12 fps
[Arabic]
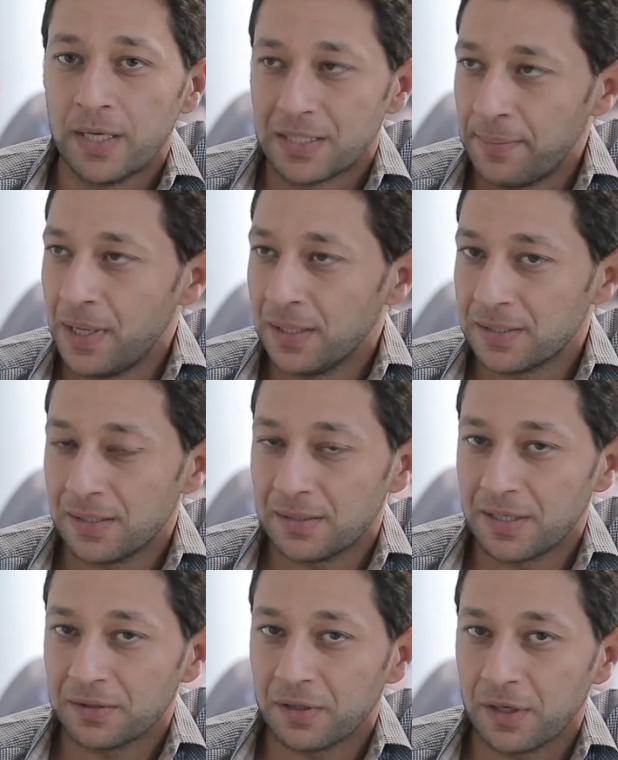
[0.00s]
زي ما قال
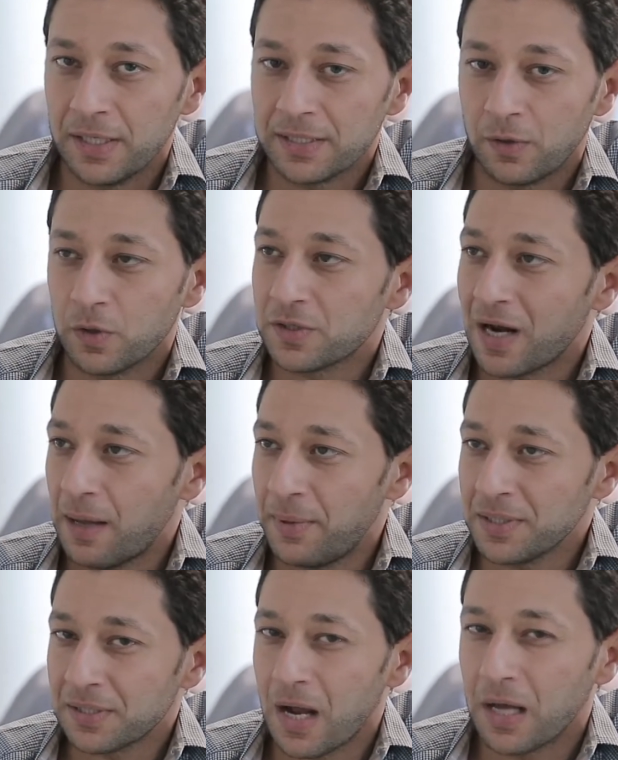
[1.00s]
سياده الرئيس هو زراعه مصر